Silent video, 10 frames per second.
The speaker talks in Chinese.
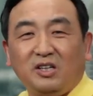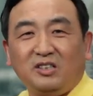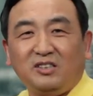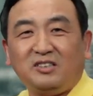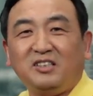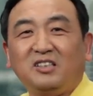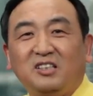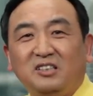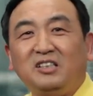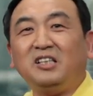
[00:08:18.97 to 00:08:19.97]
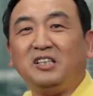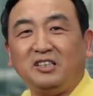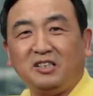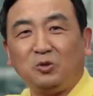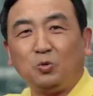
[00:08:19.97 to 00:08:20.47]
你是一个你
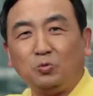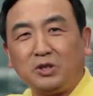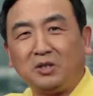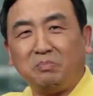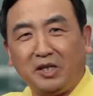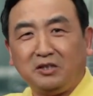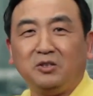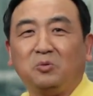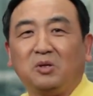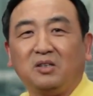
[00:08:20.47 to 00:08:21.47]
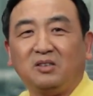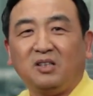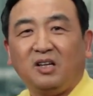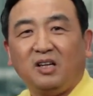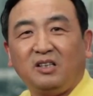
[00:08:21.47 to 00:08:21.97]
已经功成名就了，
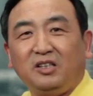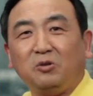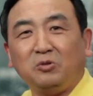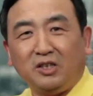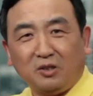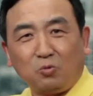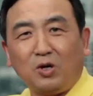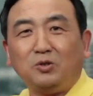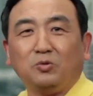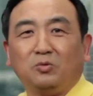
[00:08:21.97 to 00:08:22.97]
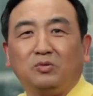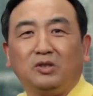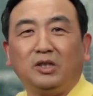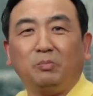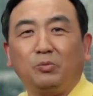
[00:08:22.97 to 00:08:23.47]
你有你的观众，
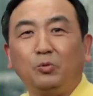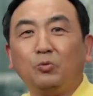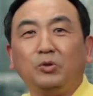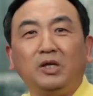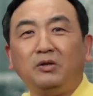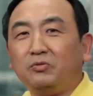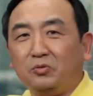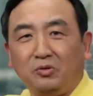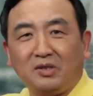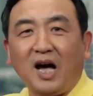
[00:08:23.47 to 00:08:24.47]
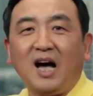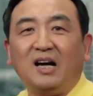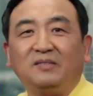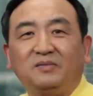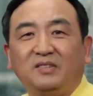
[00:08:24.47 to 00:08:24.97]
你不用依附于他，
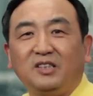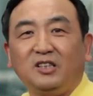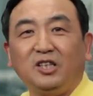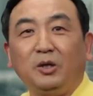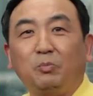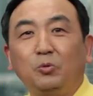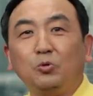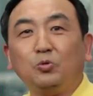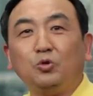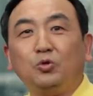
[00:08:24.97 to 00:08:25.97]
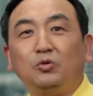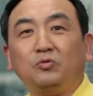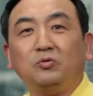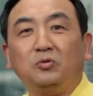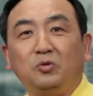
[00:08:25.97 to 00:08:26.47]
你不用屈
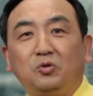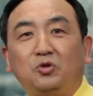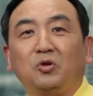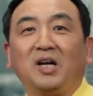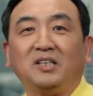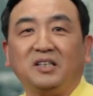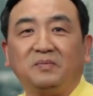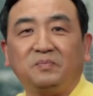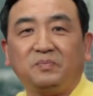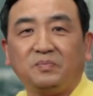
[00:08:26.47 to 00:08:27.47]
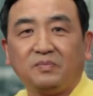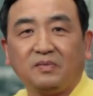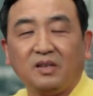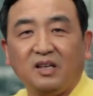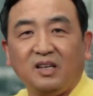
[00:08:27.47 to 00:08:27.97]
服于权力。
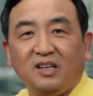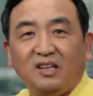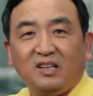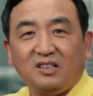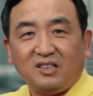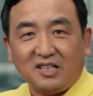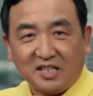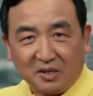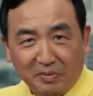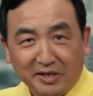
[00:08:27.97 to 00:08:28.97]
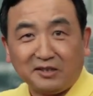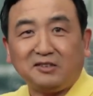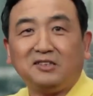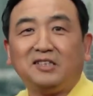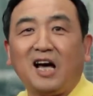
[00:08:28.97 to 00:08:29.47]
在这个背
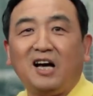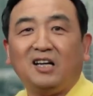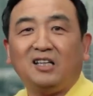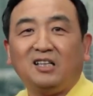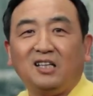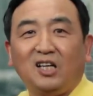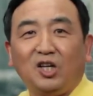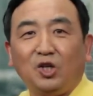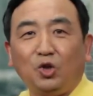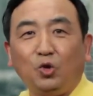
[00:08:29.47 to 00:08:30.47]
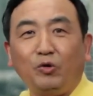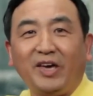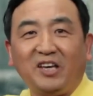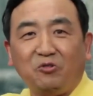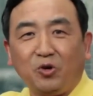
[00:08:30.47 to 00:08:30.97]
景之下，女
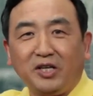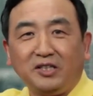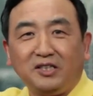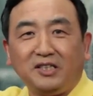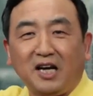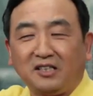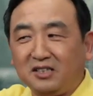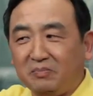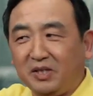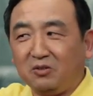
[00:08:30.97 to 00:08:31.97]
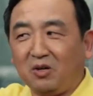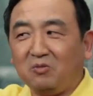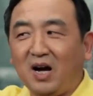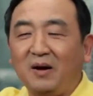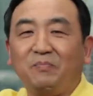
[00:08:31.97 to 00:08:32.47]
演员讲了这么一段
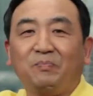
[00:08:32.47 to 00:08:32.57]
话。